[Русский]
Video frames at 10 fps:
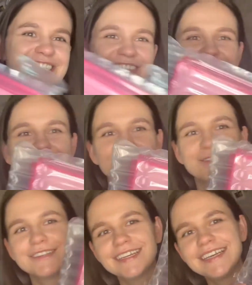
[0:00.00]
что там
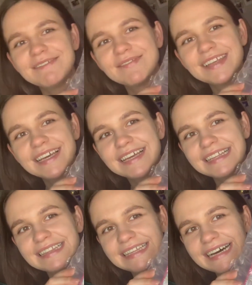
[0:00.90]
внутри.
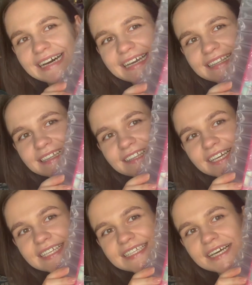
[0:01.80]
Да, это
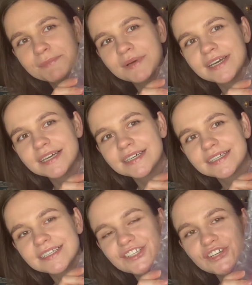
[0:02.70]
та самая
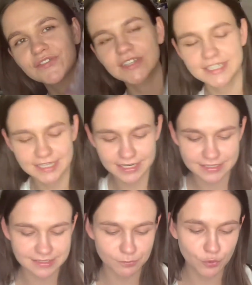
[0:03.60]
Джеффри
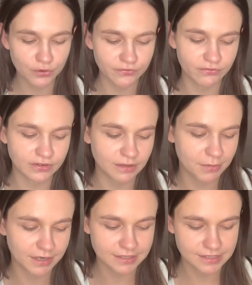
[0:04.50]
Старс Морфи в
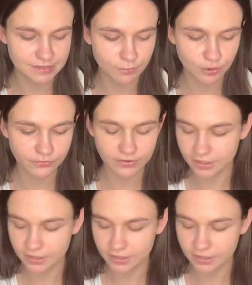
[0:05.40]
коллаборации с Морфи.